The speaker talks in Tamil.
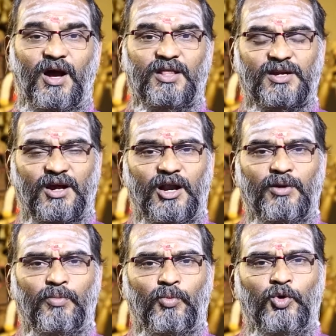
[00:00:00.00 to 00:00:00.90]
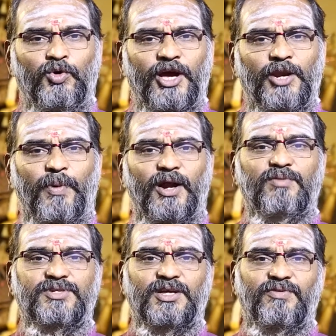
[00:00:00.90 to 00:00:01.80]
அதற்கான முழு
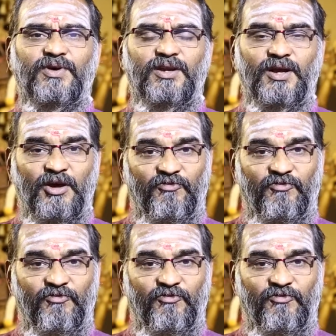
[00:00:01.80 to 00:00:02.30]
ஏற்பாடையும் செய்தவர்